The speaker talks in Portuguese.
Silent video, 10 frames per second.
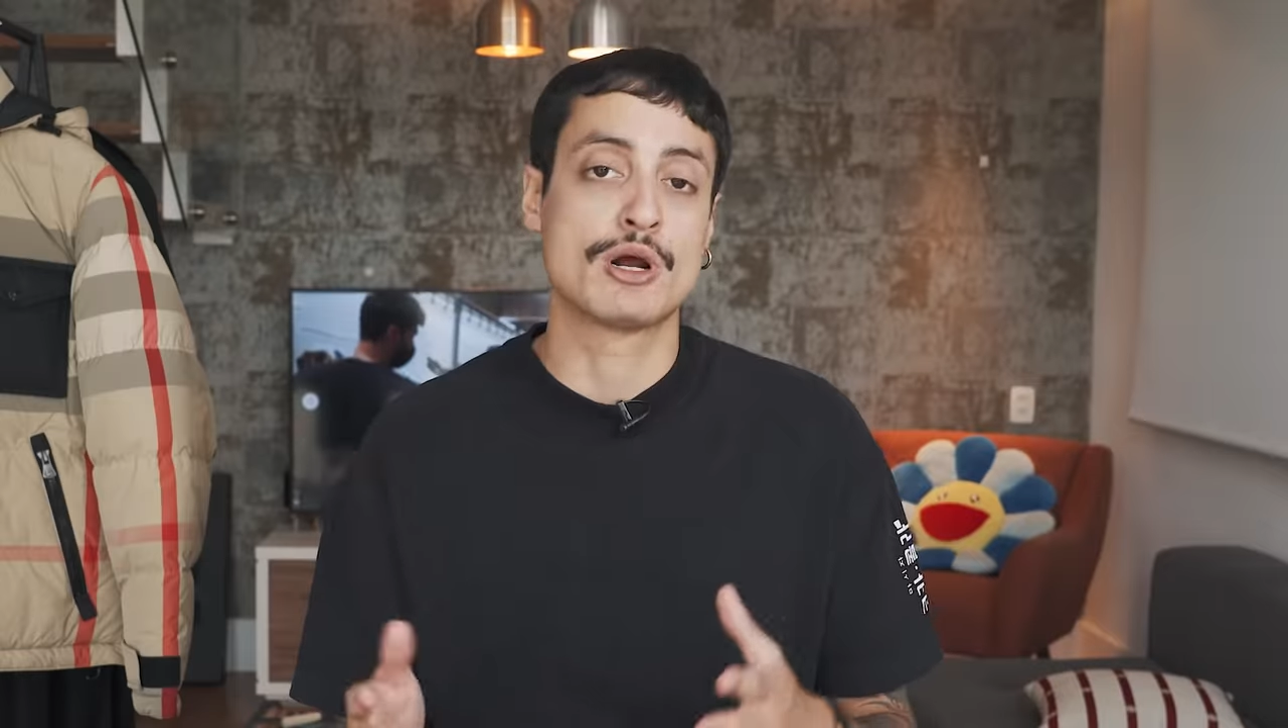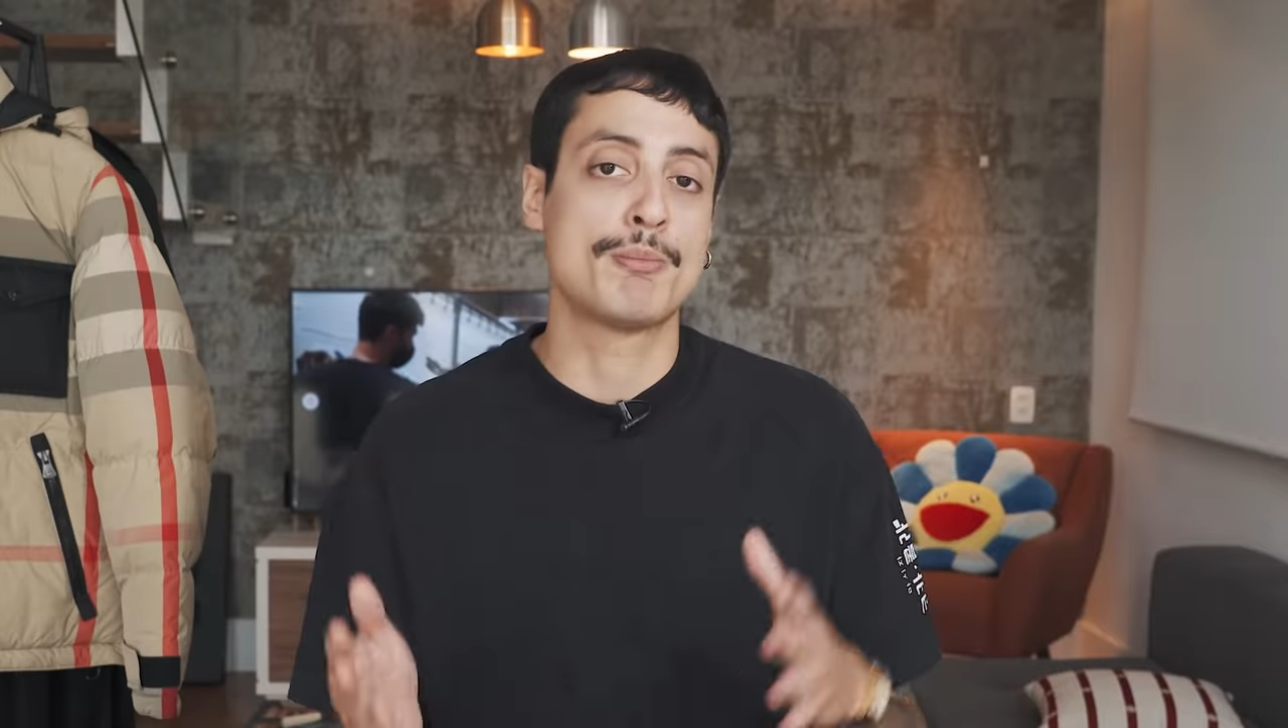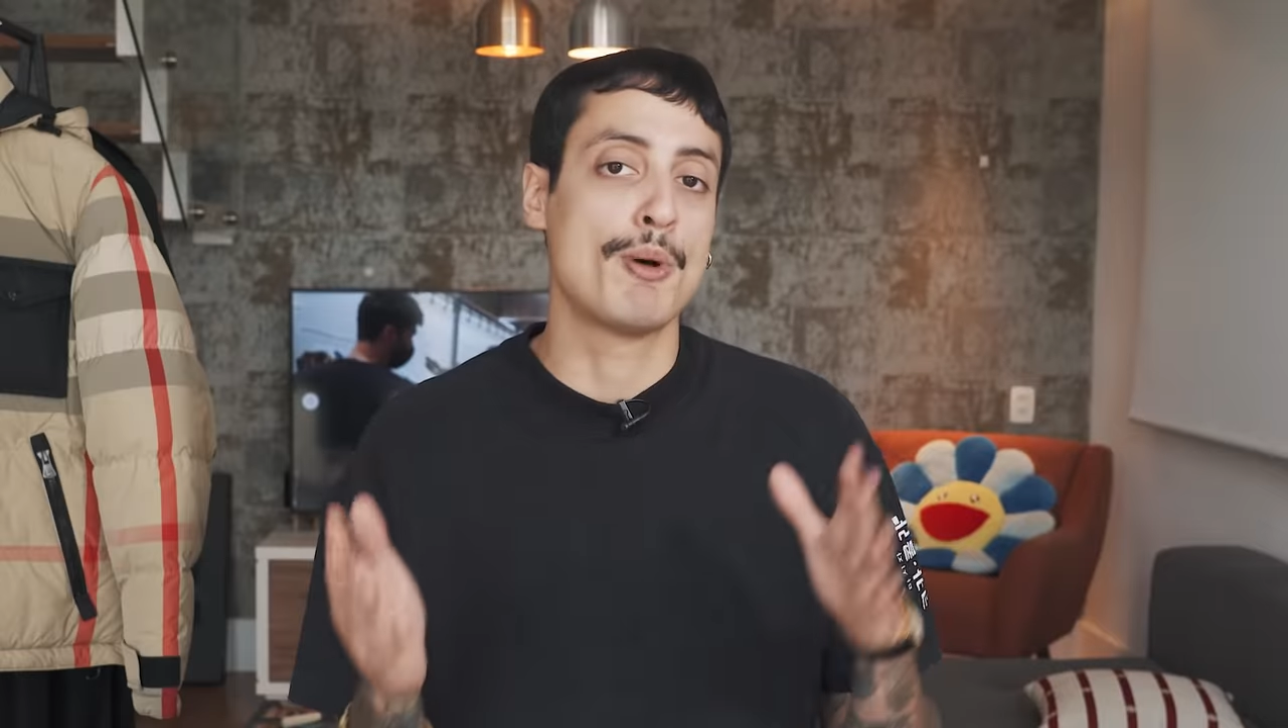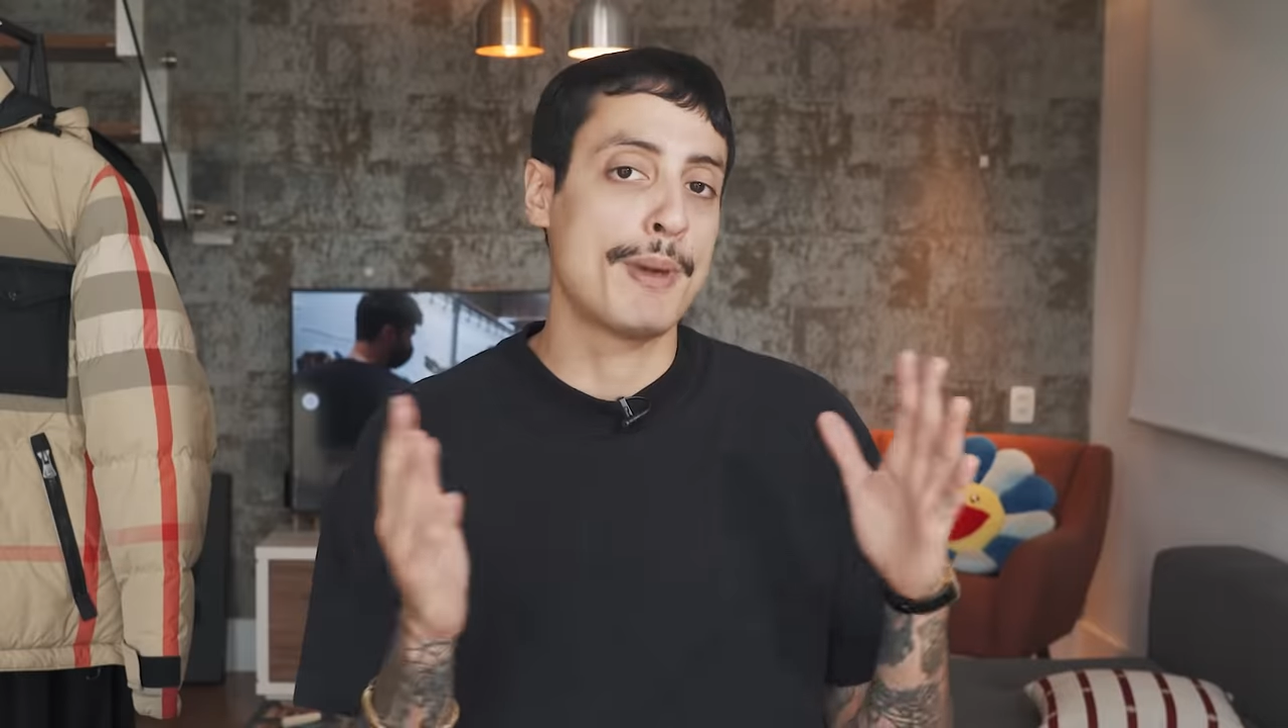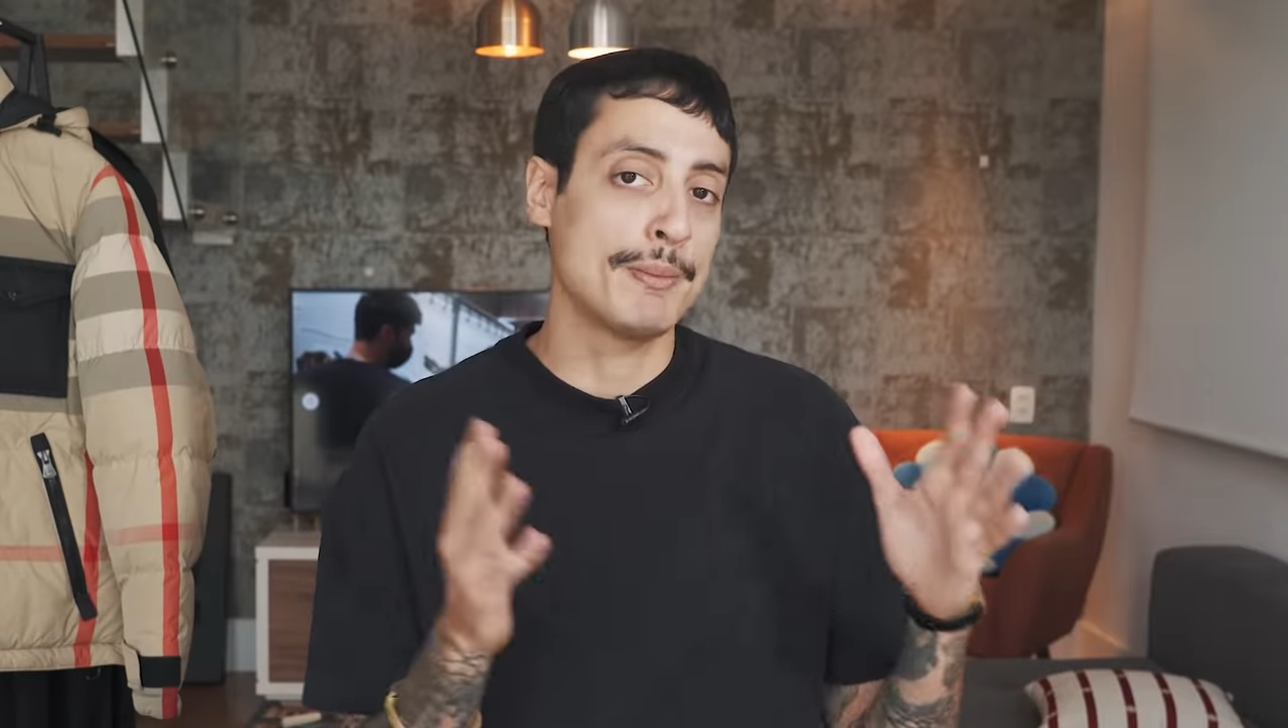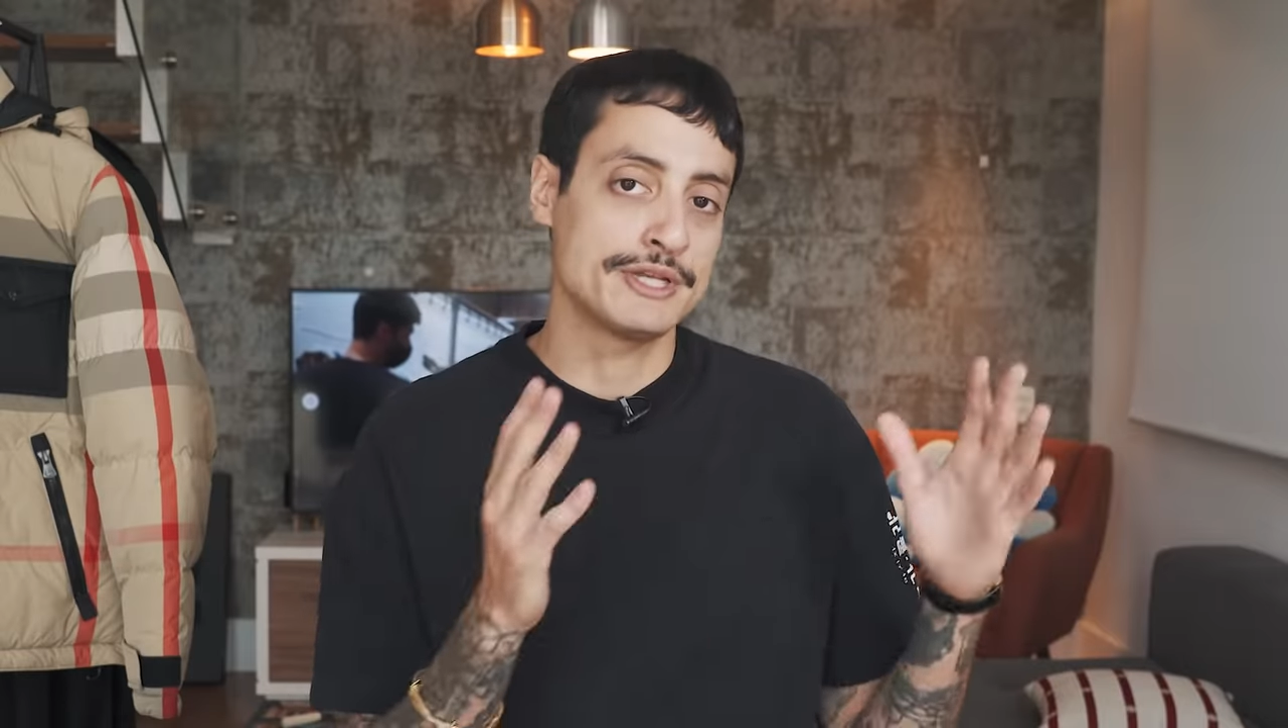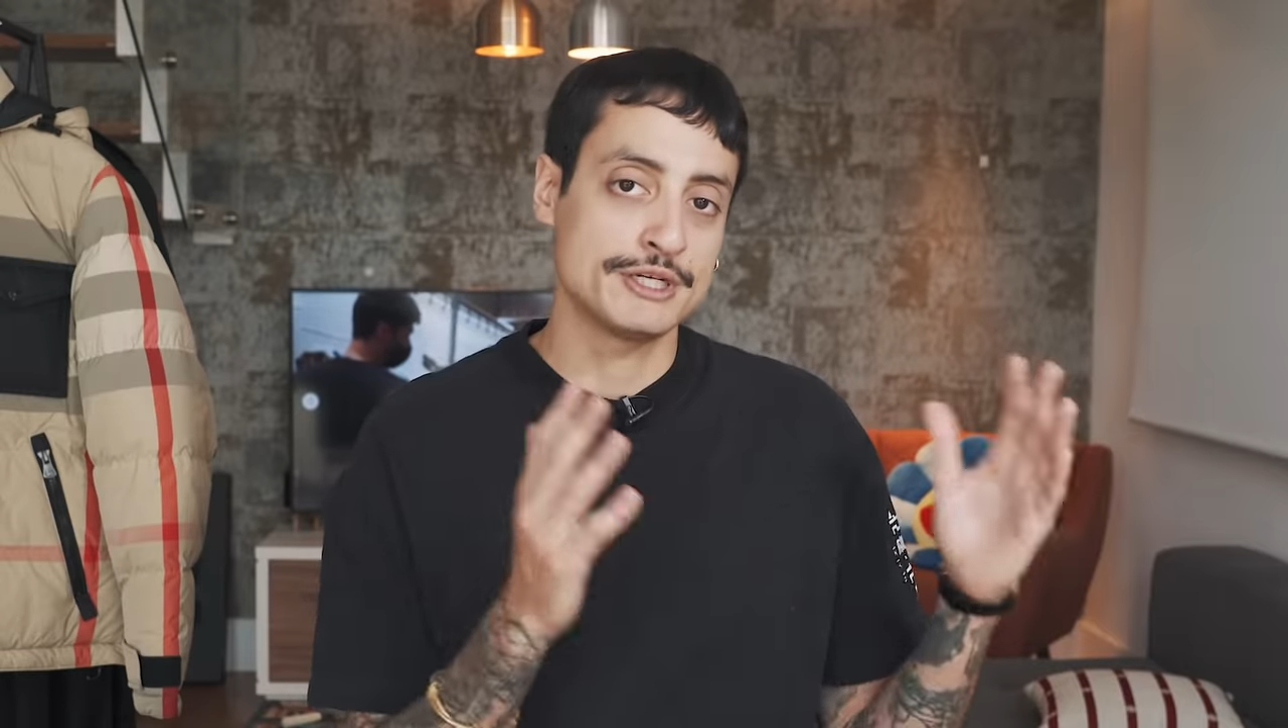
na Pop-Up